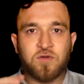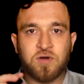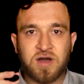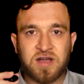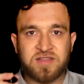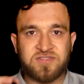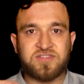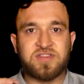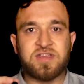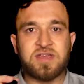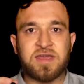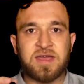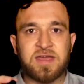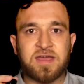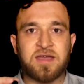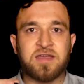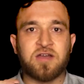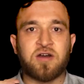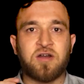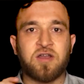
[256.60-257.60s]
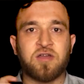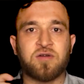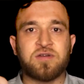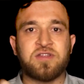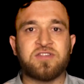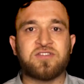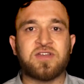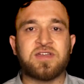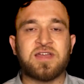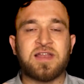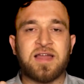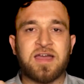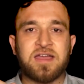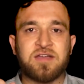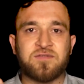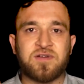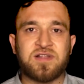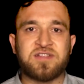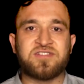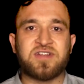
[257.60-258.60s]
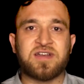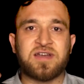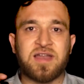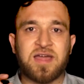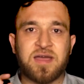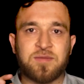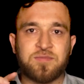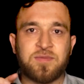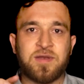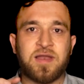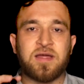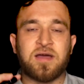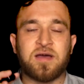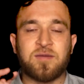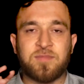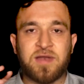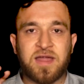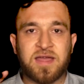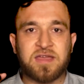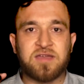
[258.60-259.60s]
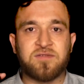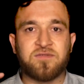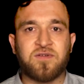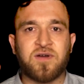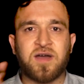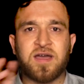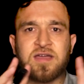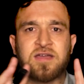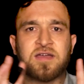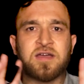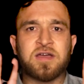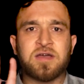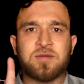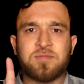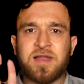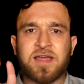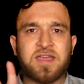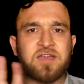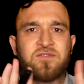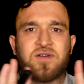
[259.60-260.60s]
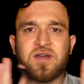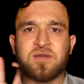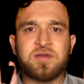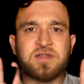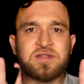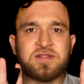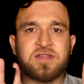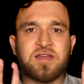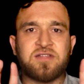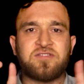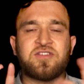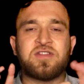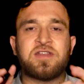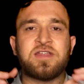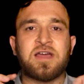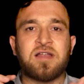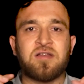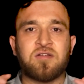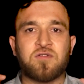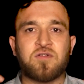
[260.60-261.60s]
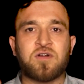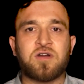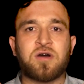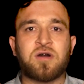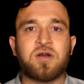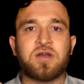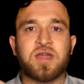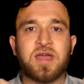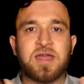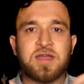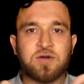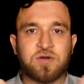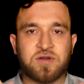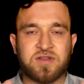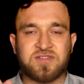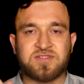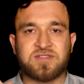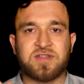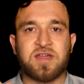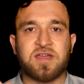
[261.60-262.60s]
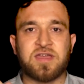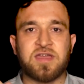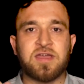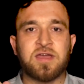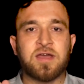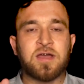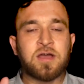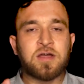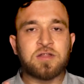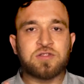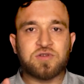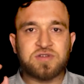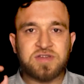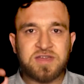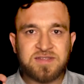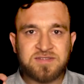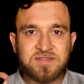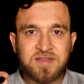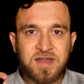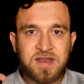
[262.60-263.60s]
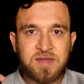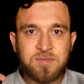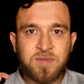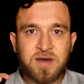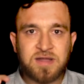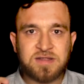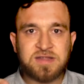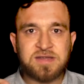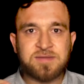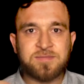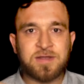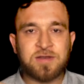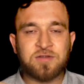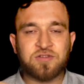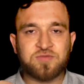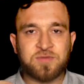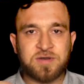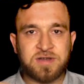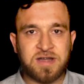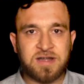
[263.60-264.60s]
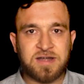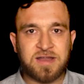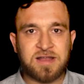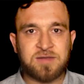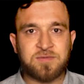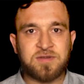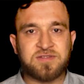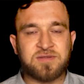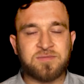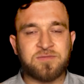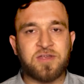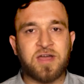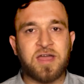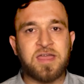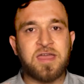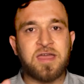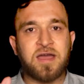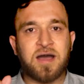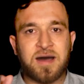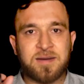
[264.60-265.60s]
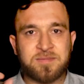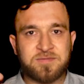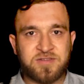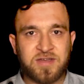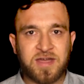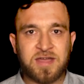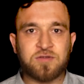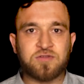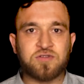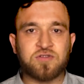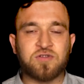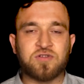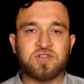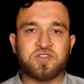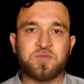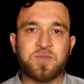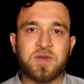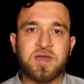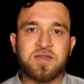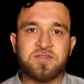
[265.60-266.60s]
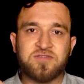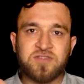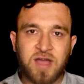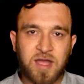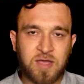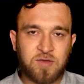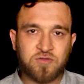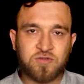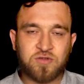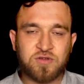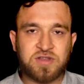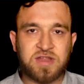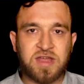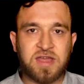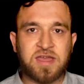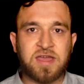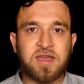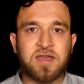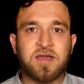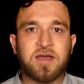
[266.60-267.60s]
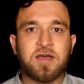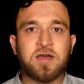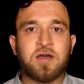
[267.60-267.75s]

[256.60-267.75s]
वो अच्छी ए ऑडियो होनी चाहिए लाइक वेल सेट लैब ब्लैकीफाई ब्लैकीफाई भी इतनी अच्छी नहीं है लोअर डॉट ए और इस तरह की तो ये सारी बातें मैंने उसमें डिटेल में समझाई हैं आप जाएँ उस कोर्स पर जाके उसको देखें